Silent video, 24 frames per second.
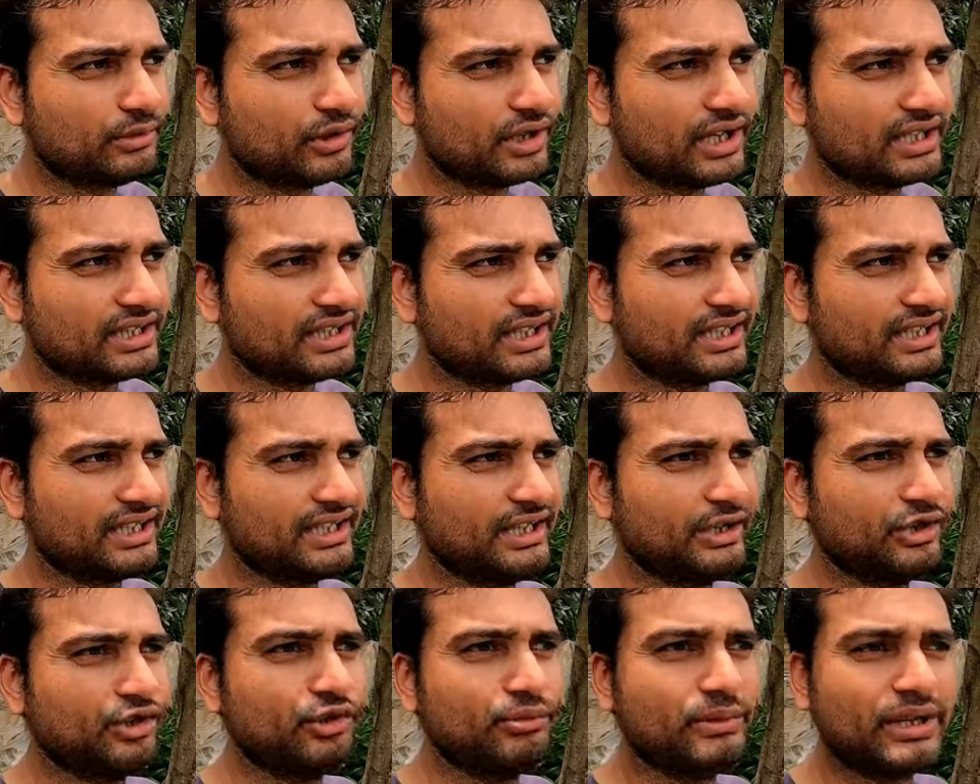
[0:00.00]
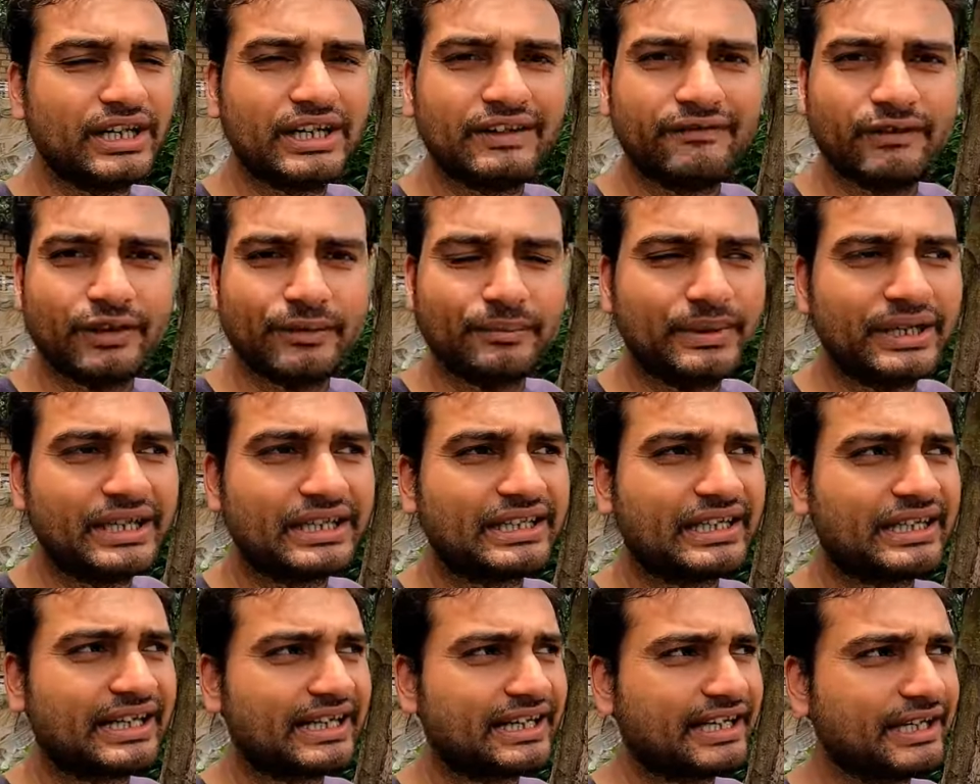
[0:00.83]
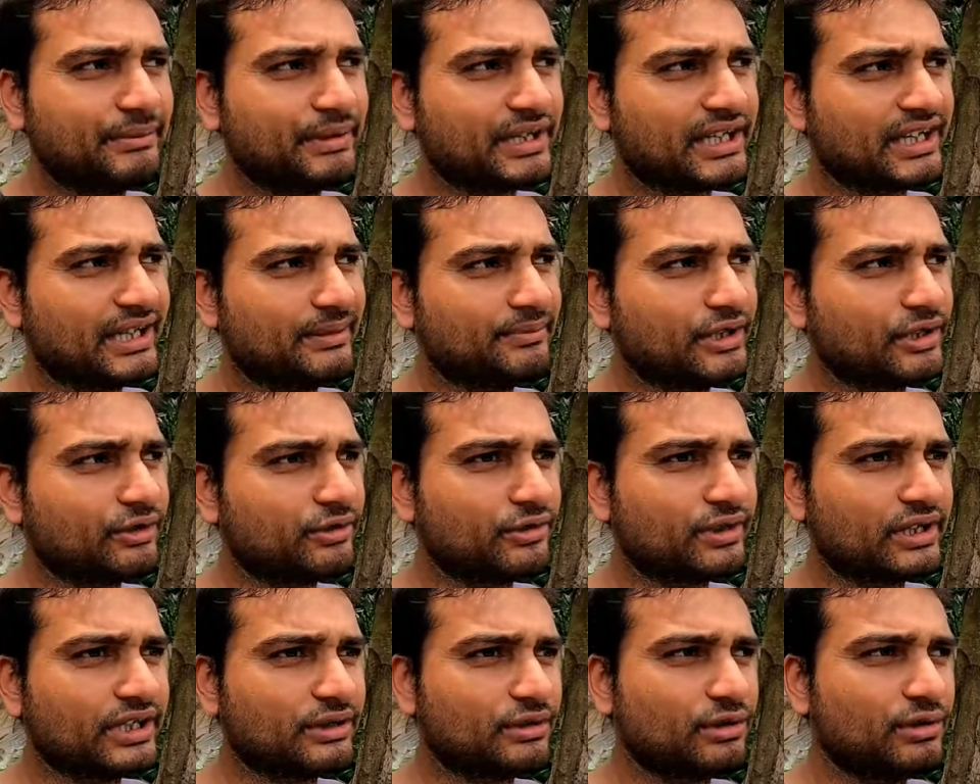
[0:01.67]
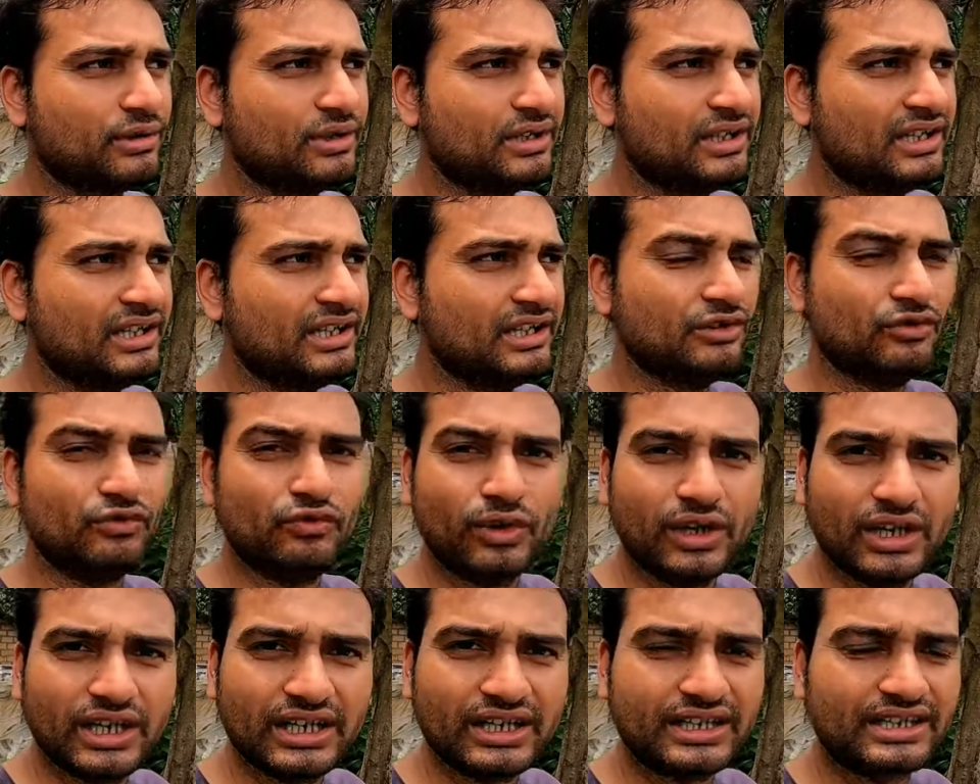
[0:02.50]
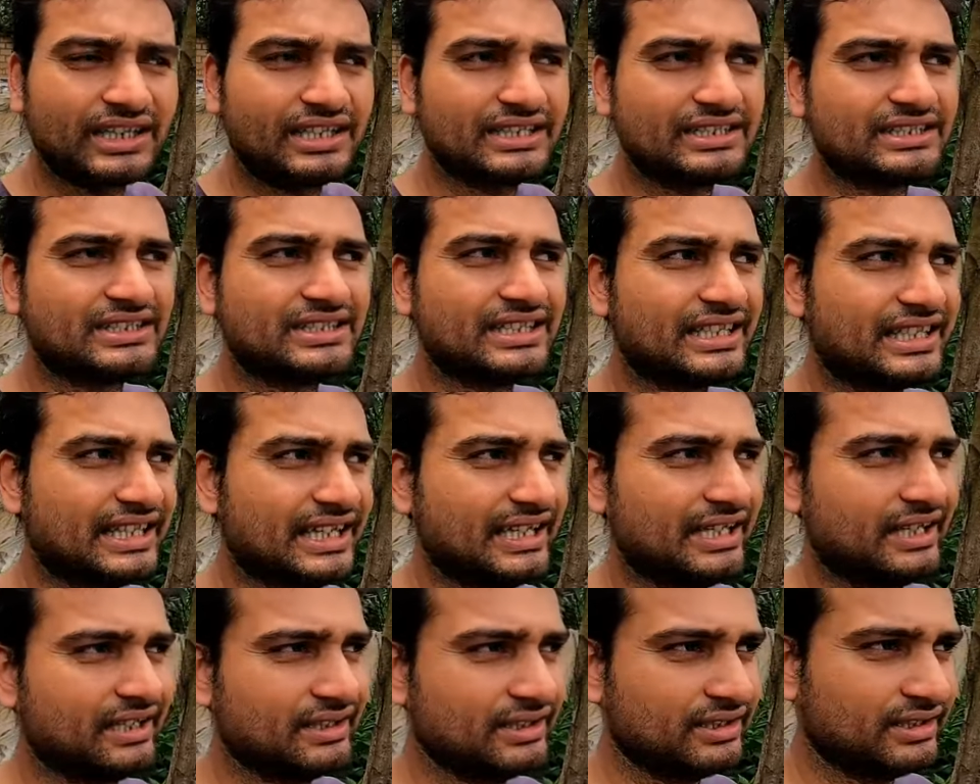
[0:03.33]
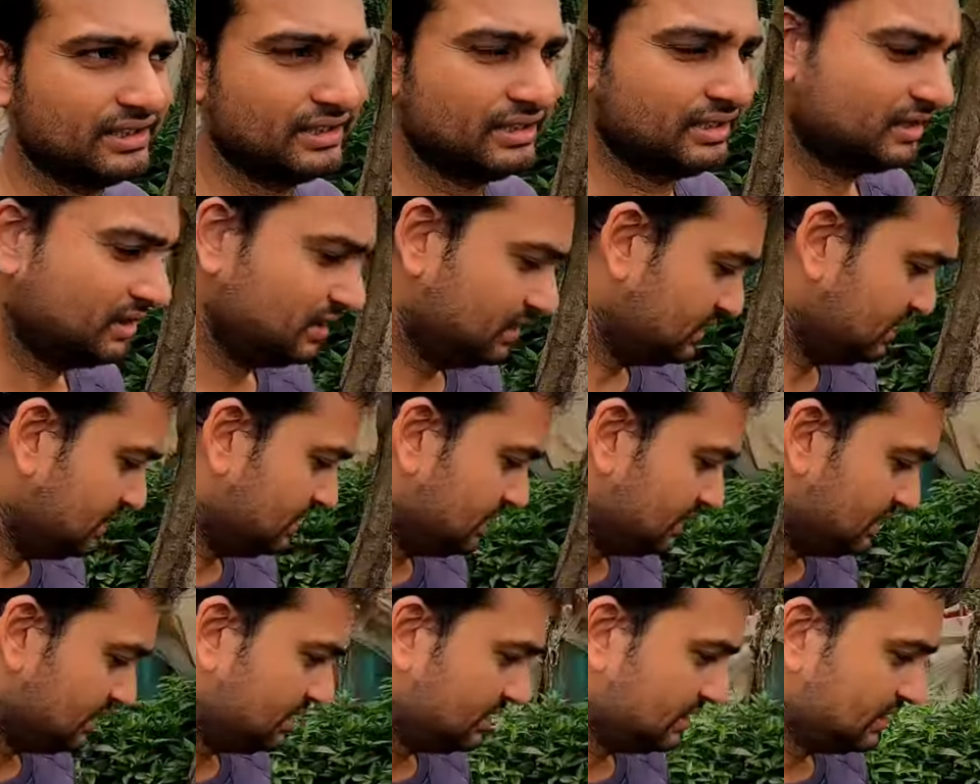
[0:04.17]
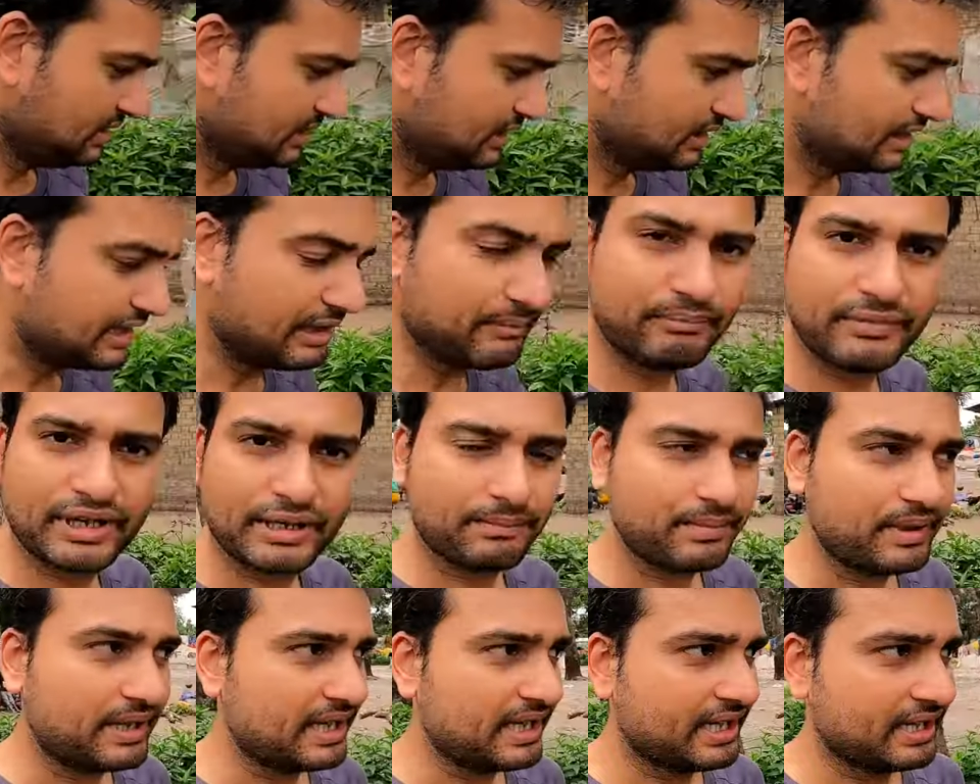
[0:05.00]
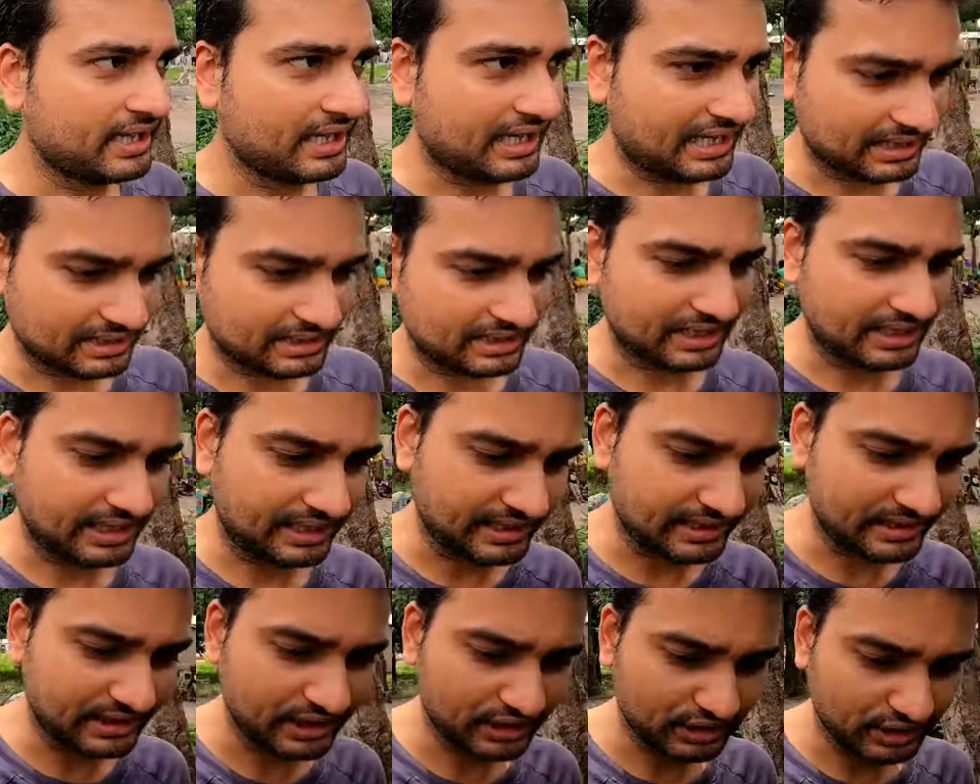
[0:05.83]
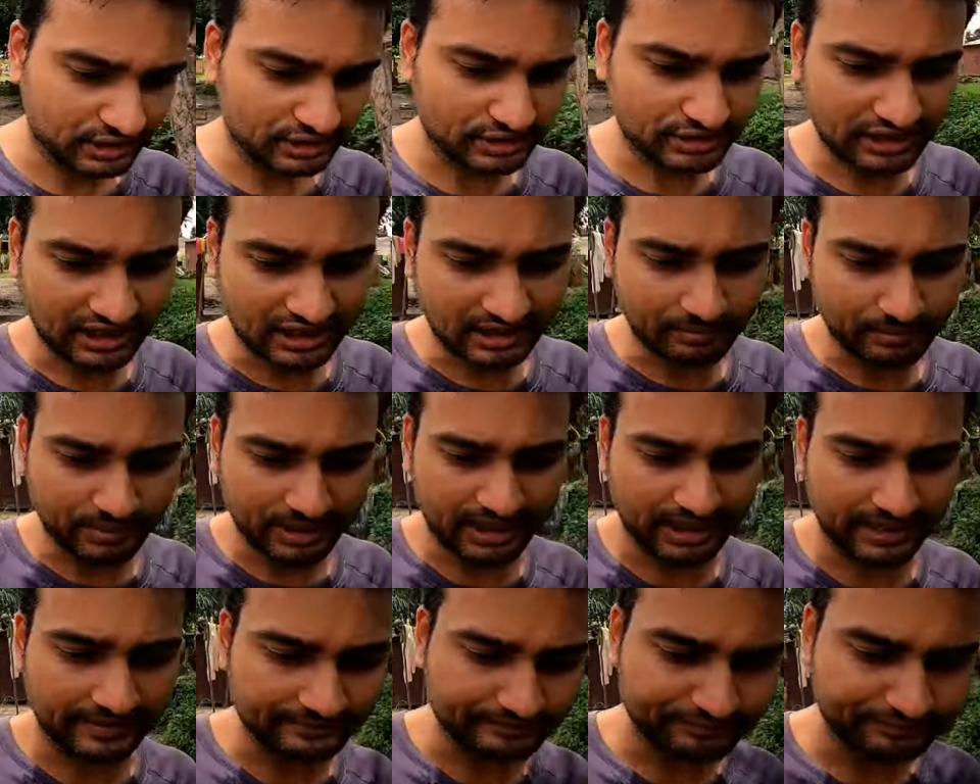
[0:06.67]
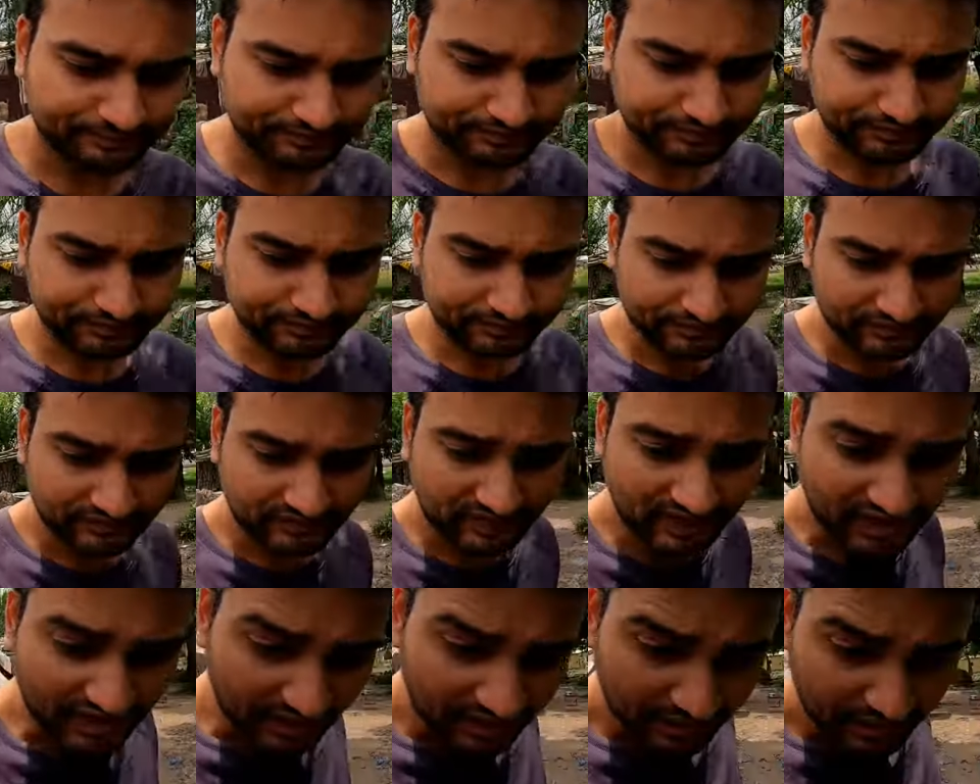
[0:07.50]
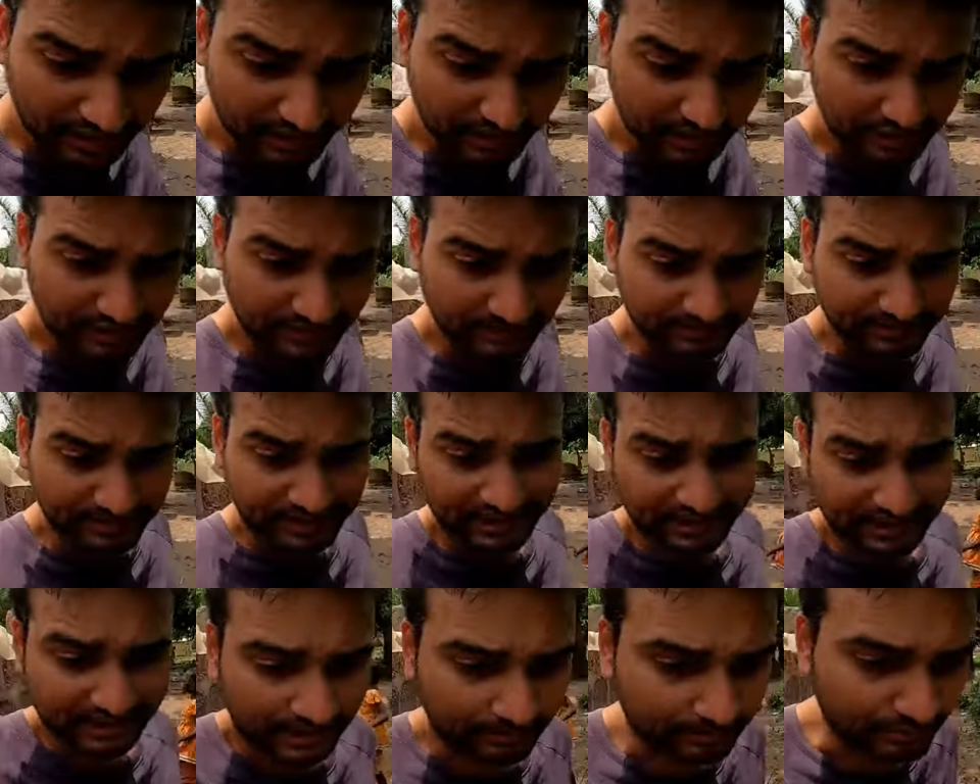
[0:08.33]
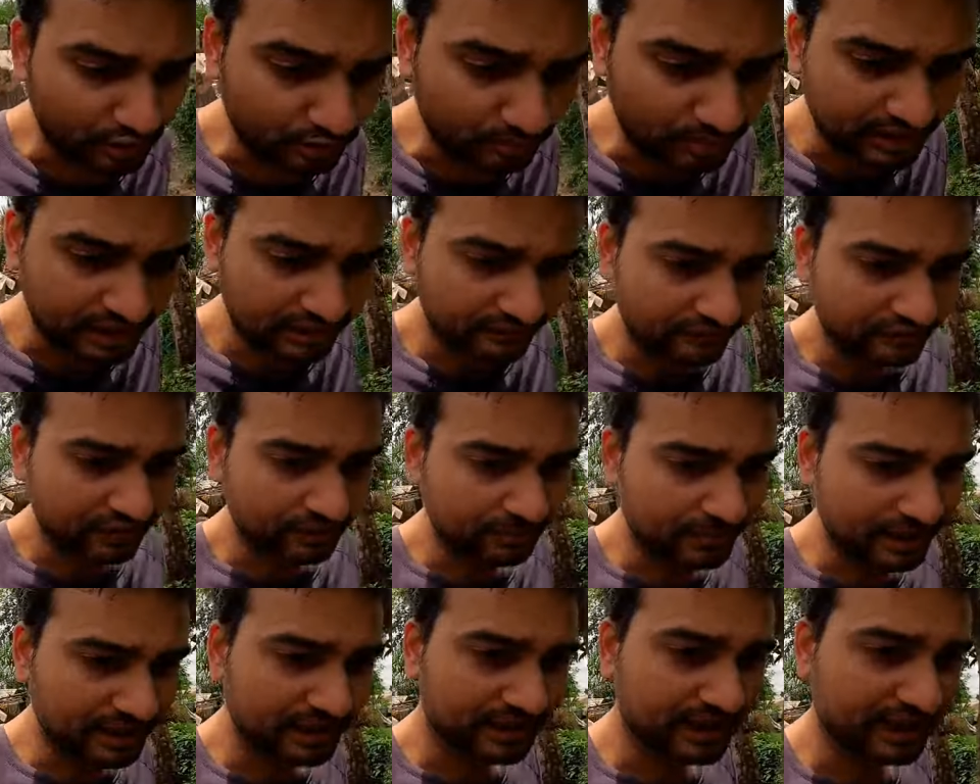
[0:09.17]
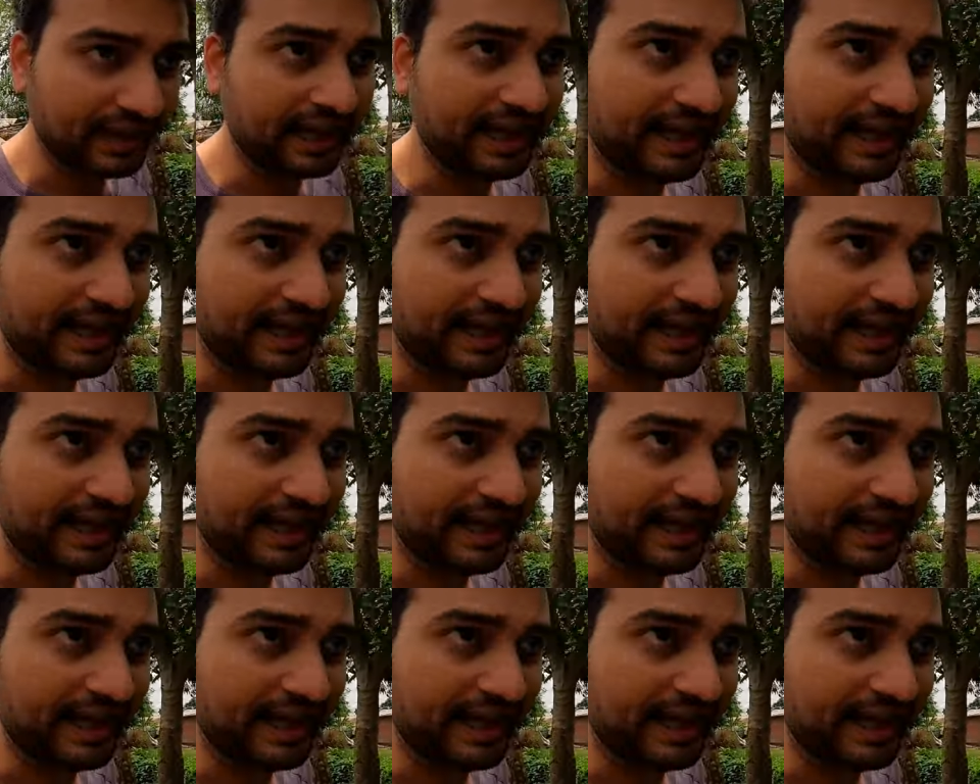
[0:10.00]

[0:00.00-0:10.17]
को बोला जाता है कि ह्यूमन डेवलपमेंट कैटेगरी में अगर आप देखोगे तो वर्ल्ड का सेकेंड नंबर पे आता है ये देश जहाँ पे सबसे कम ह्यूमन डेवलपमेंट